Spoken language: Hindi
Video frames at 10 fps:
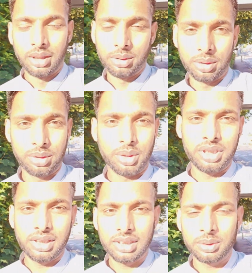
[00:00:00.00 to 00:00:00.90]
तो
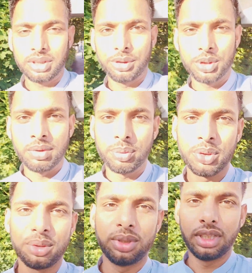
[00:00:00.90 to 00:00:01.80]
कोशिश करता हूँ कि उसमें
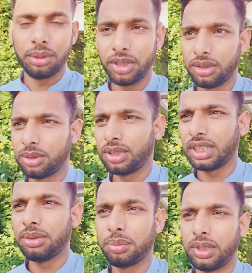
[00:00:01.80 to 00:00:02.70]
पहुँचो अभी तो
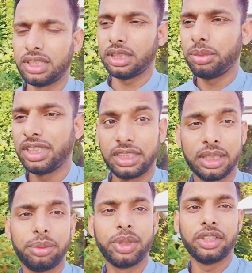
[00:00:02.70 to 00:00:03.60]
तकरीबन पाँच सात मिनट लग जाएंगे
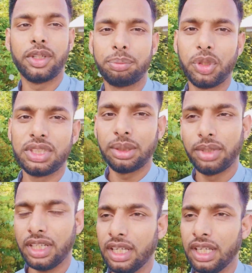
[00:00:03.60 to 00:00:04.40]
बजे वहाँ पहुँचने में